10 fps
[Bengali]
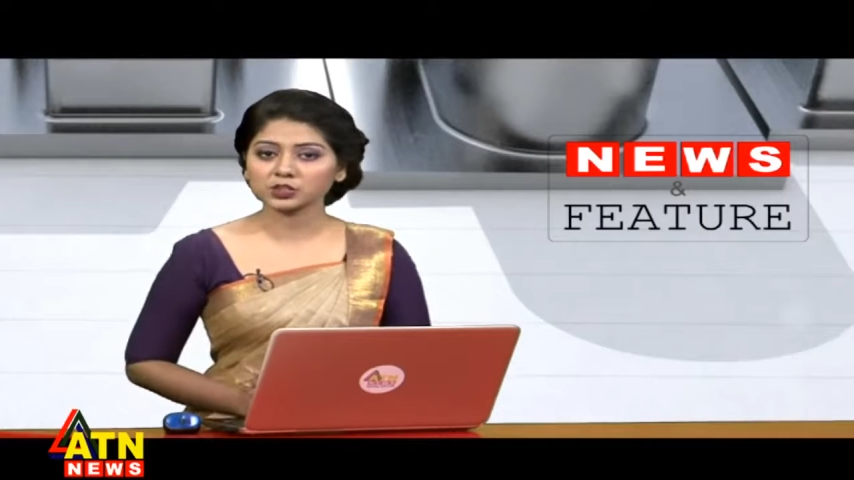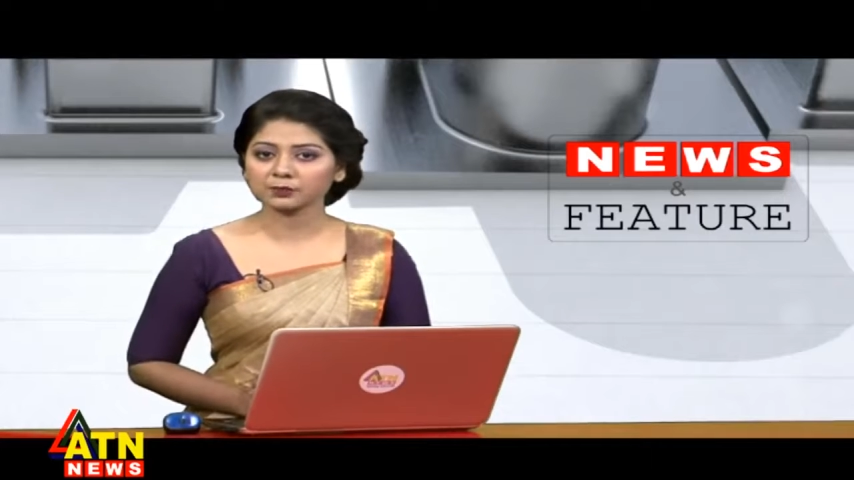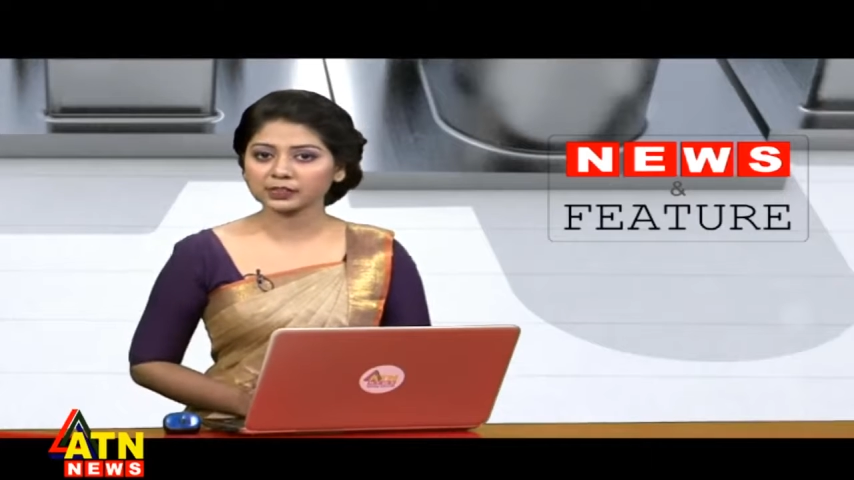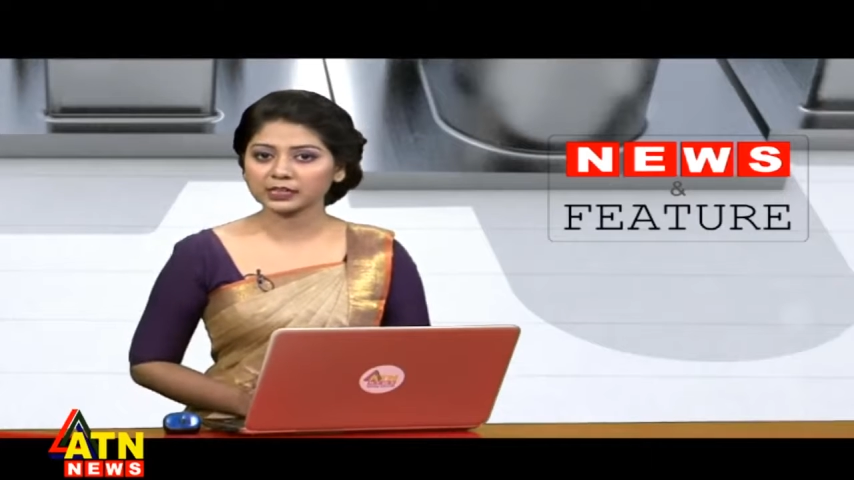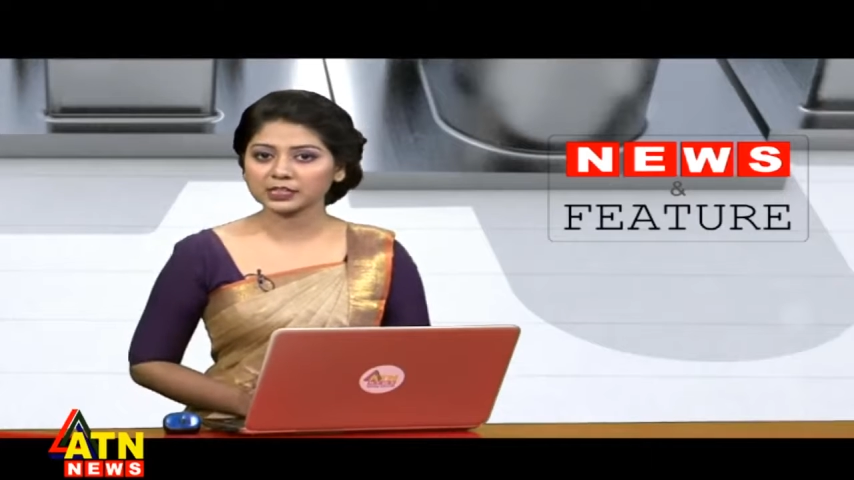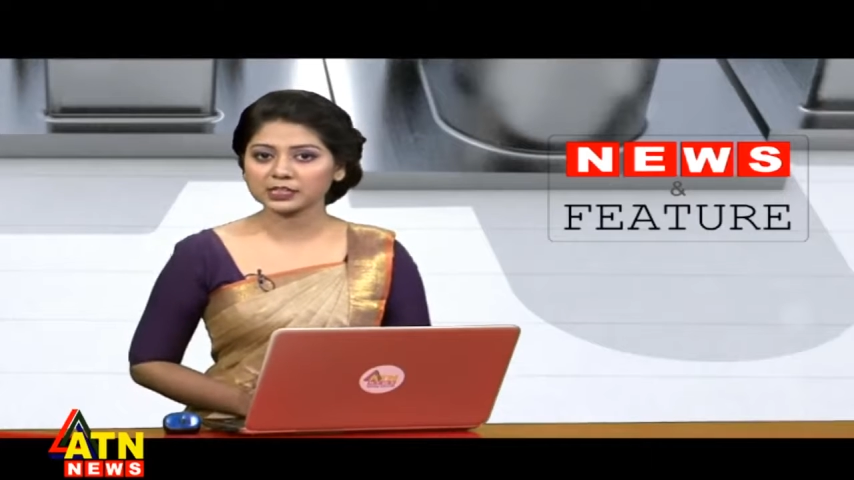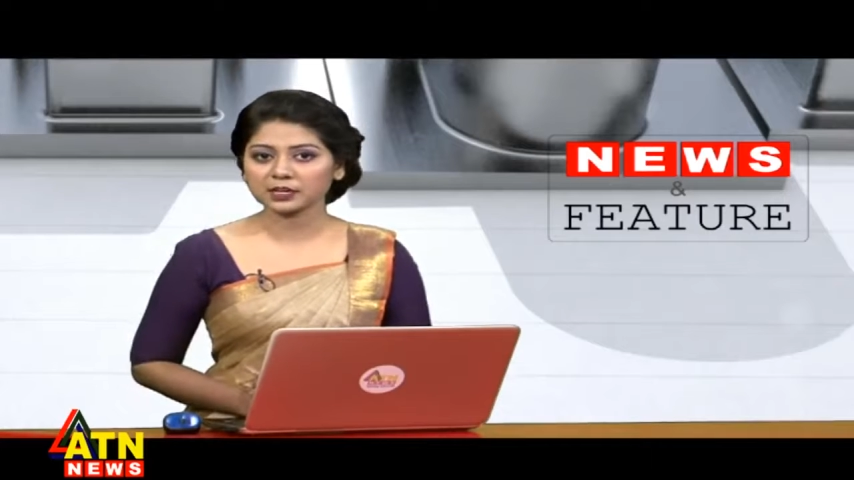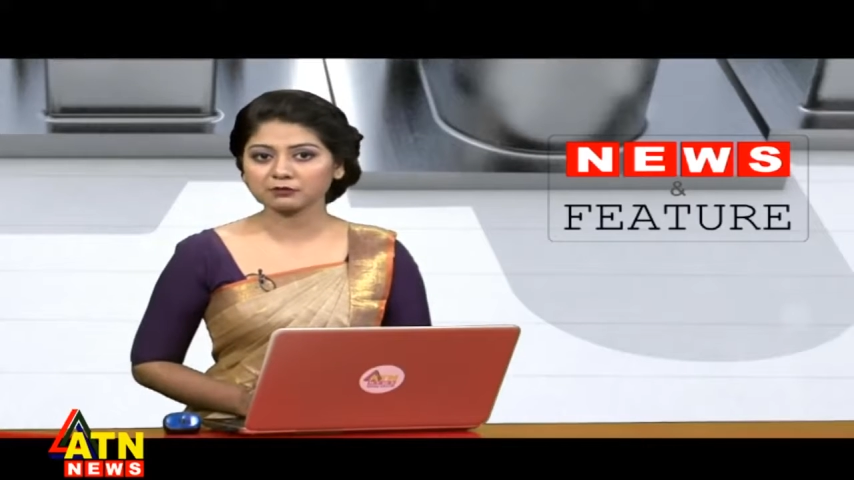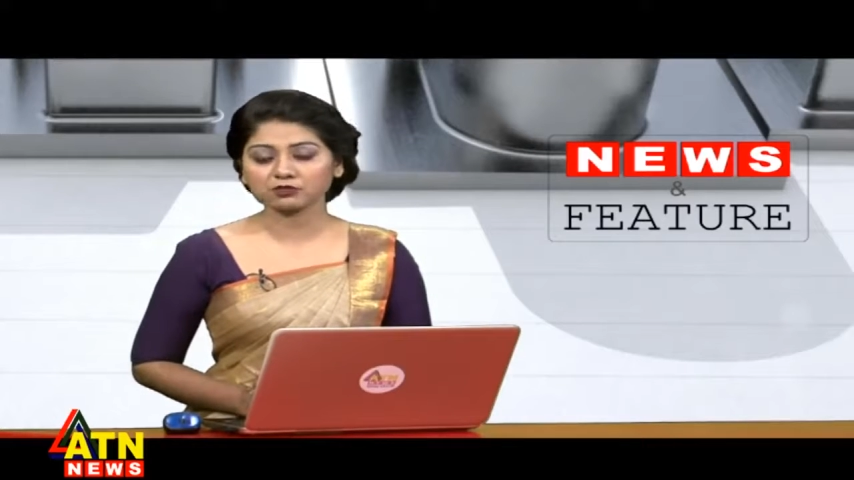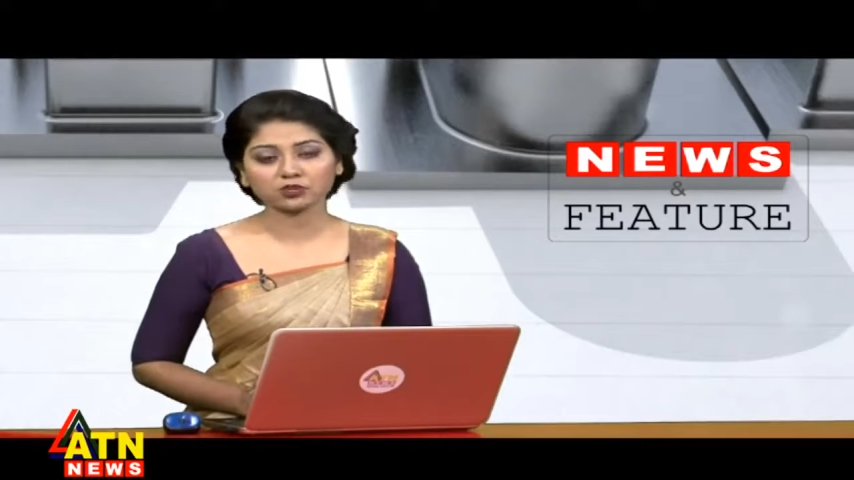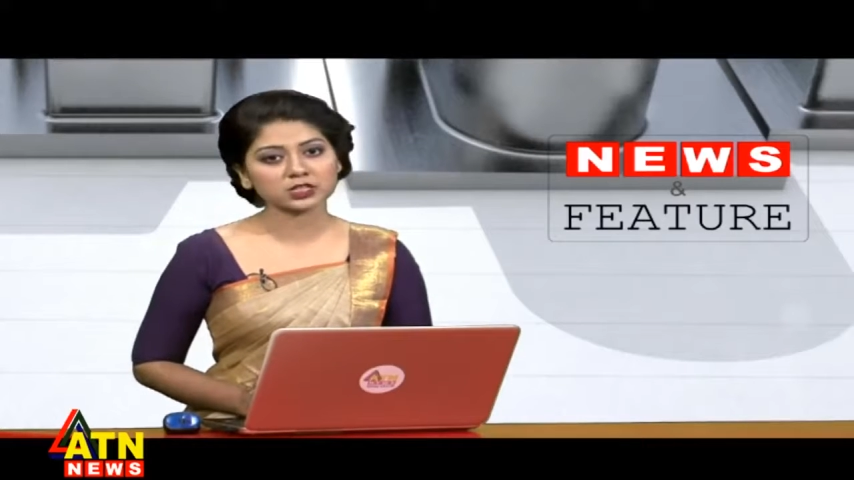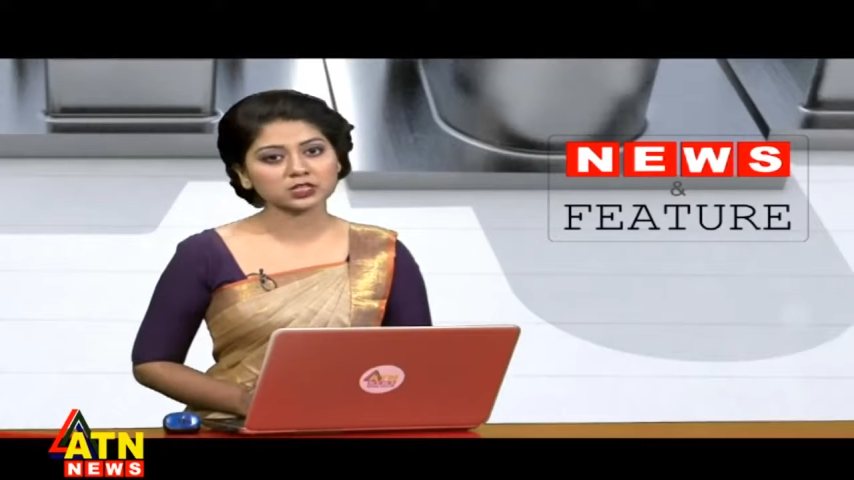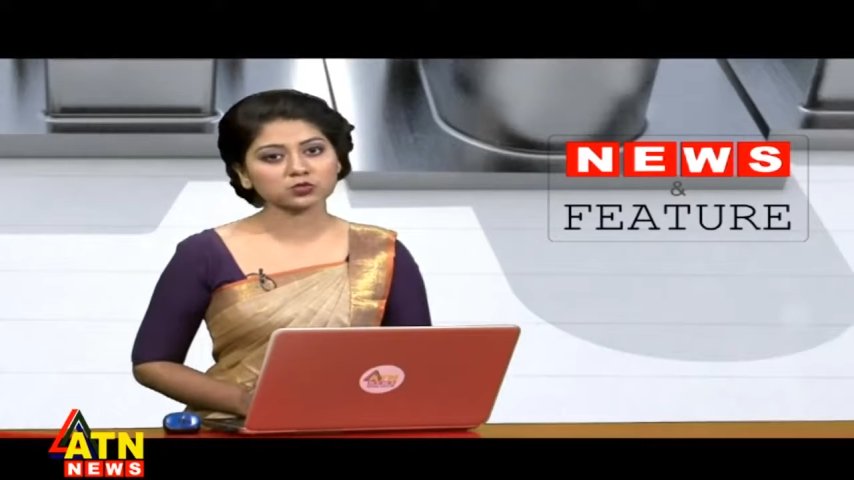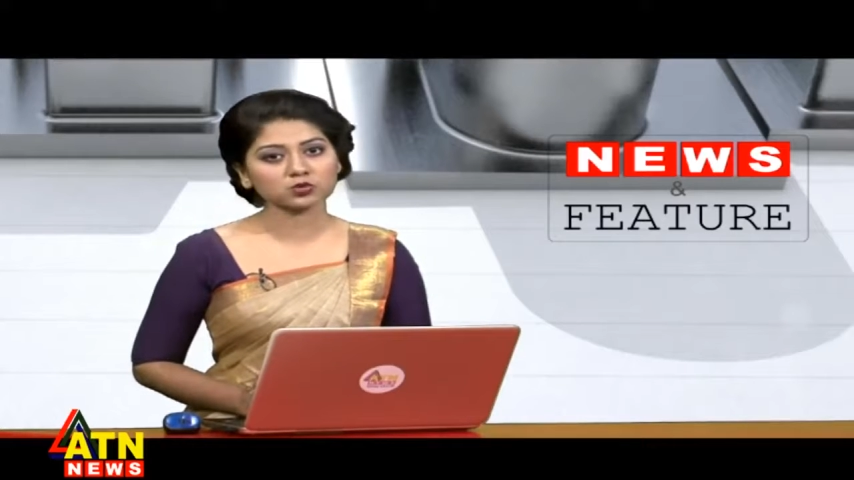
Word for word: হাসপাতালে সেই ফুটেজ